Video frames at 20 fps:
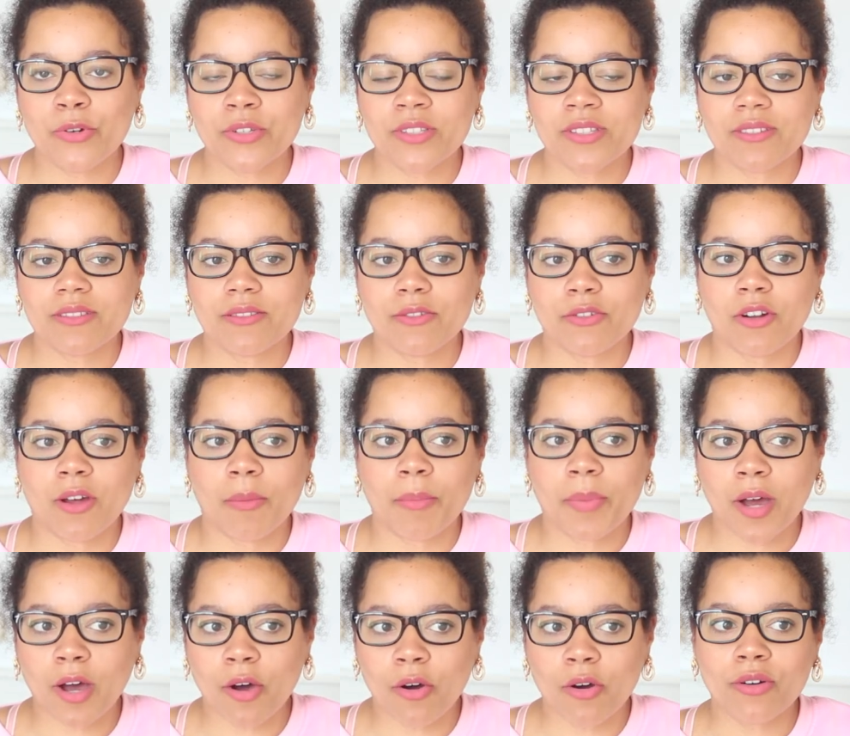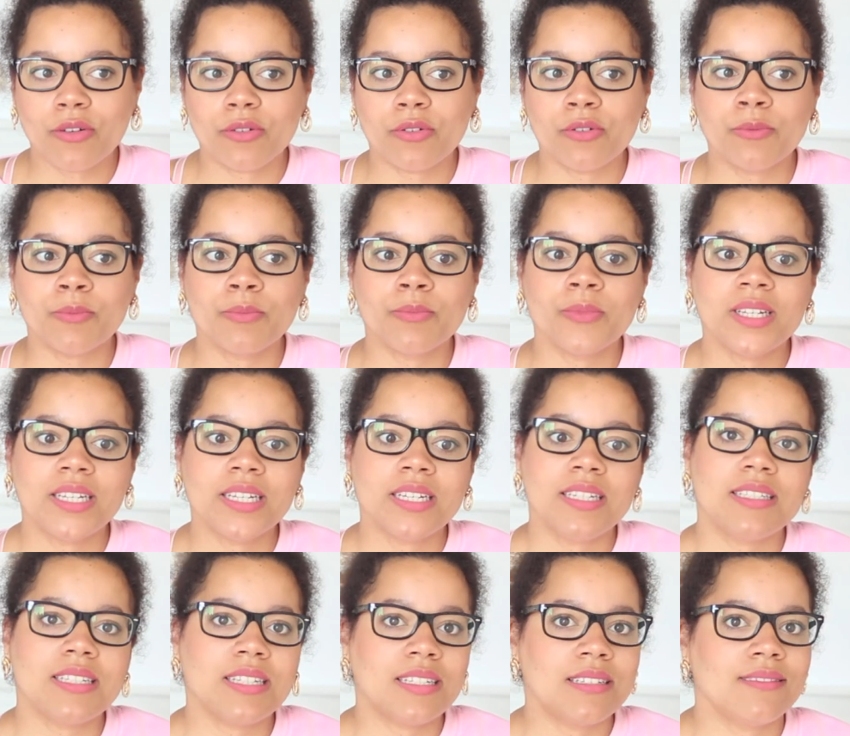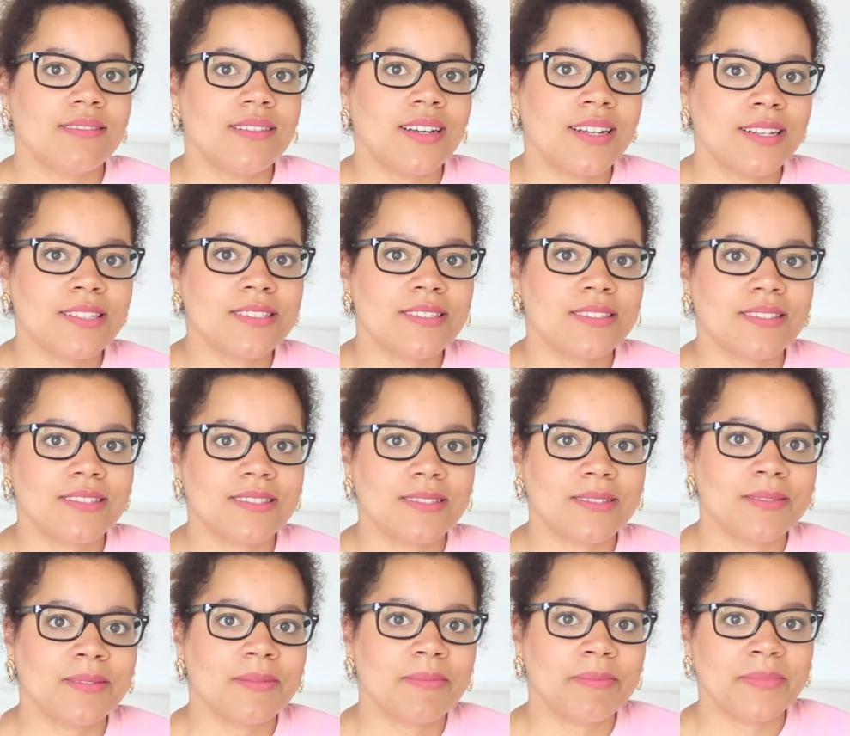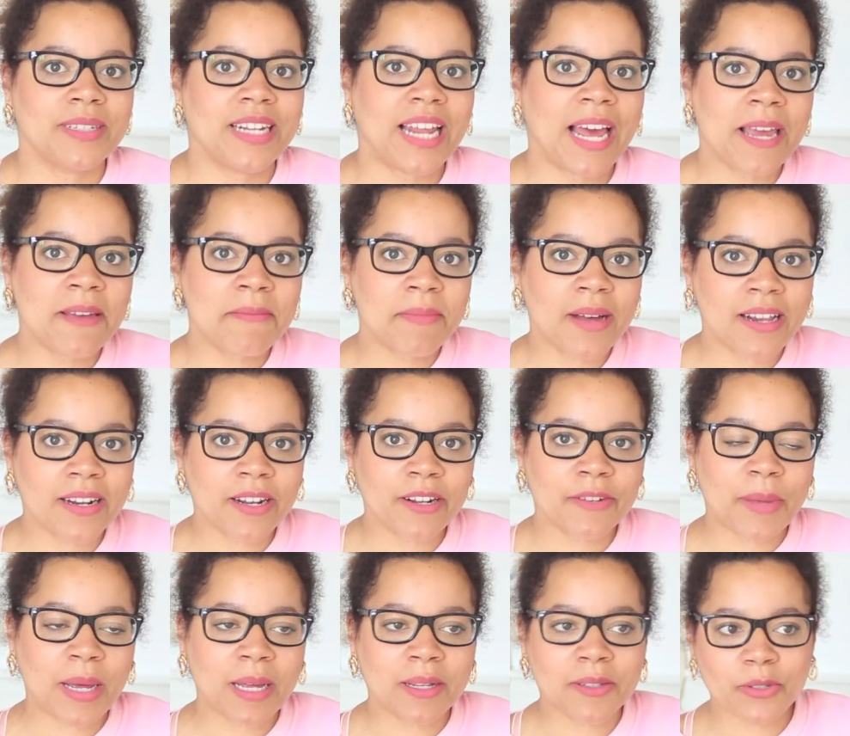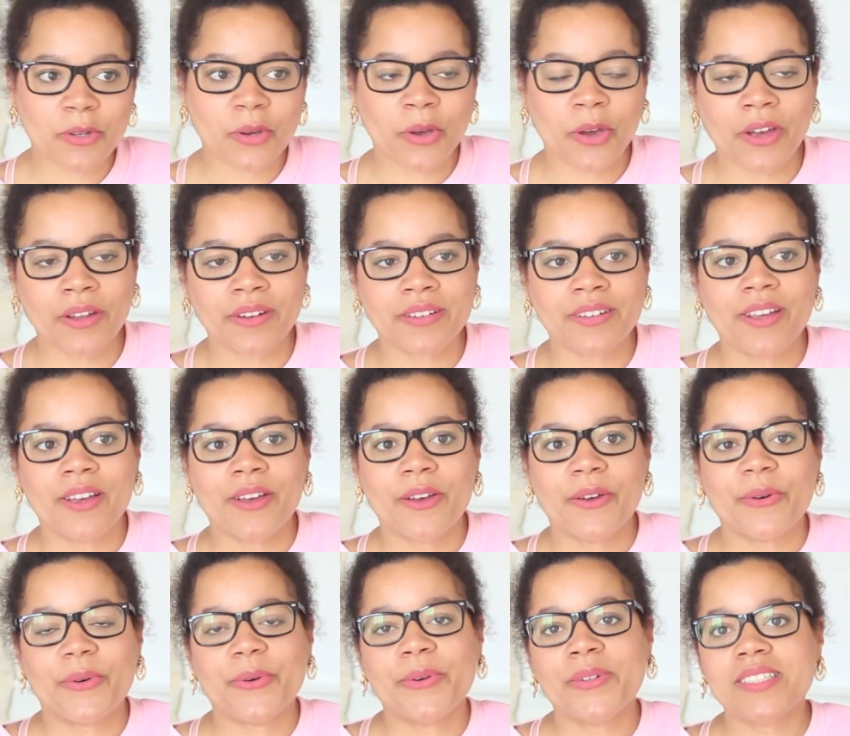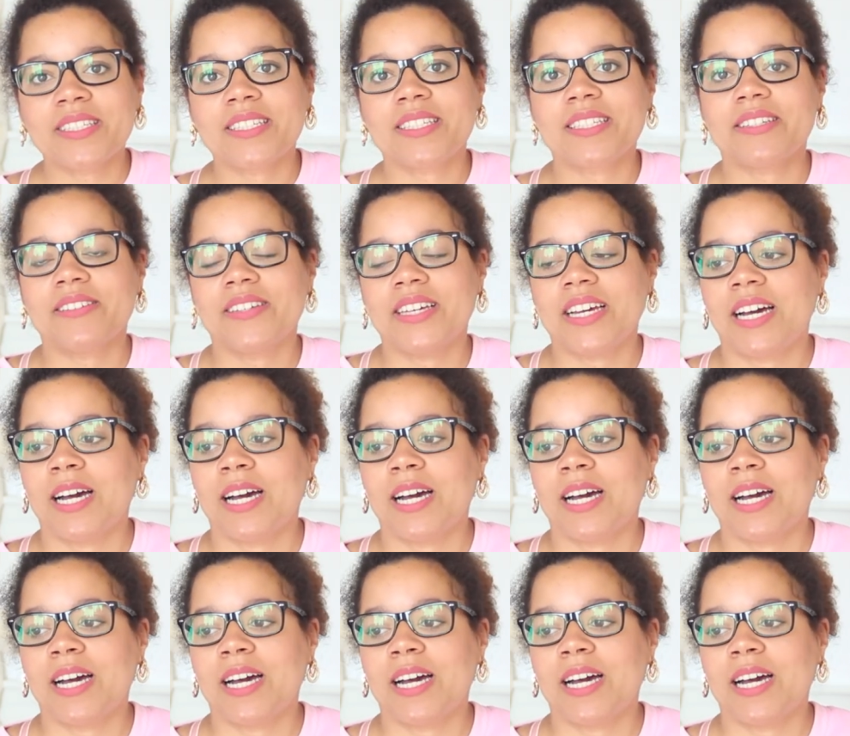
muss oder braucht, um dann alles mit einmal dann machen zu können und wir